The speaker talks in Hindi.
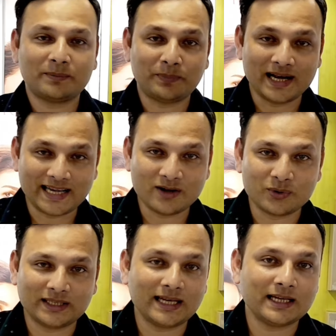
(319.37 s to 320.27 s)
प्लेटिंग
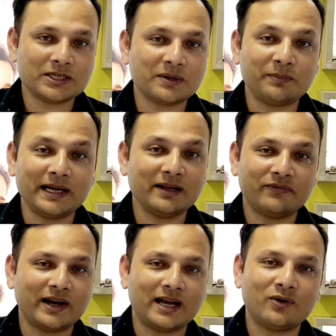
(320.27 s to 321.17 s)
होती है लेकिन इसमें प्लेटिंग
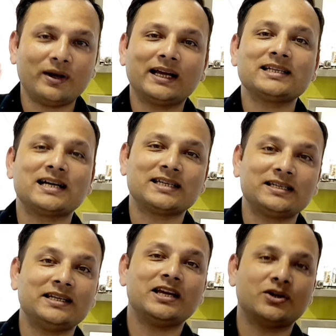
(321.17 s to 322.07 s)
फेडेड होने के चांसेस
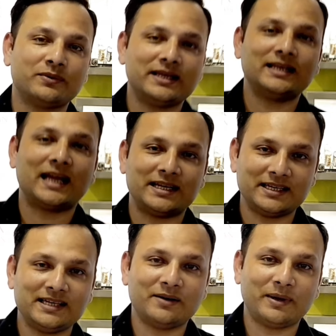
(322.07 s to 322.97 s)
नहीं है क्योंकि ये
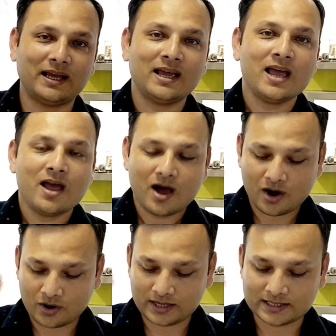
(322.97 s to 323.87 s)
टाइटेनियम है
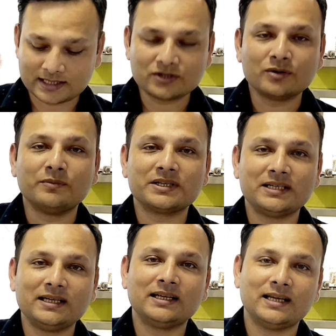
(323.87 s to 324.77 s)
और इसकी जो
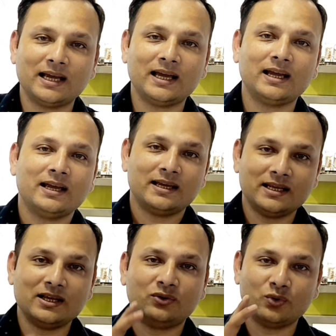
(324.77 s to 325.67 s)
मशीन की है
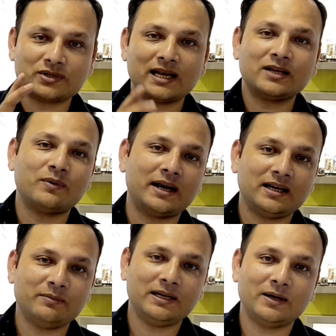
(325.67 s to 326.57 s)
ये दो साल की
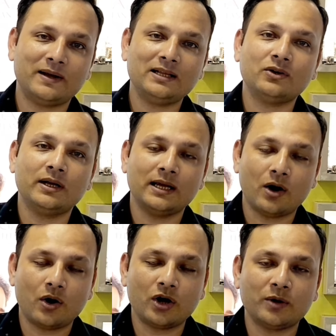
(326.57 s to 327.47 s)
वारंटी मिलने वाली तो
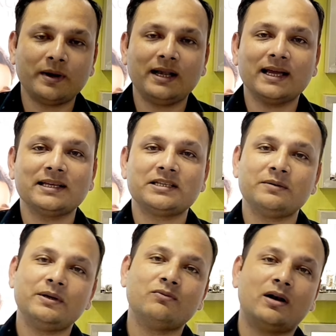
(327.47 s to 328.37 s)
ऑल ओवर इंडिया किसी
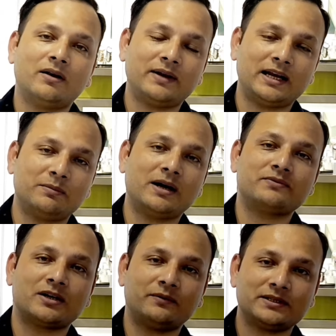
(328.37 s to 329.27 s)
भी वर्ल्ड ऑफ टाइटन में आप
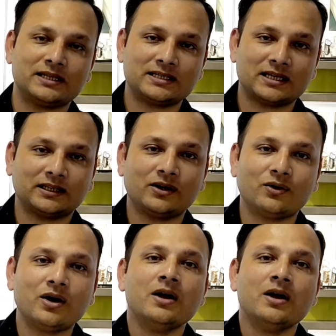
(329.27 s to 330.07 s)
सर्विस ले सकते हो